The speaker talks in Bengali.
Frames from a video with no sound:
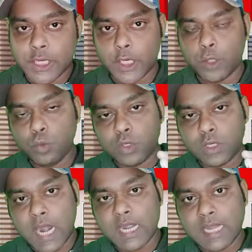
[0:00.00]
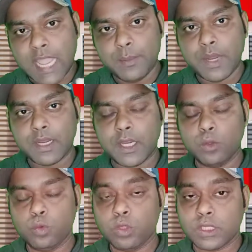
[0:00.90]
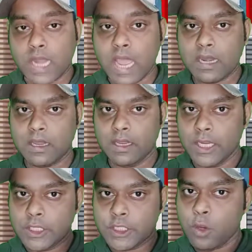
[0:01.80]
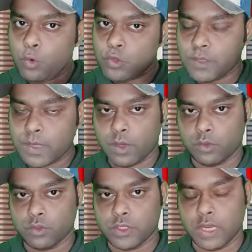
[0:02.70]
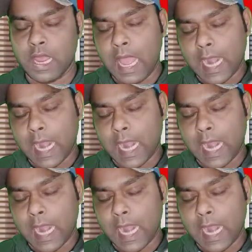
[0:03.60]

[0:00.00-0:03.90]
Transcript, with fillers: সে কিন্তু তার টাইমটাকে কিন্তু তার ইচ্ছে অনুযায়ী ব্যবহার করছে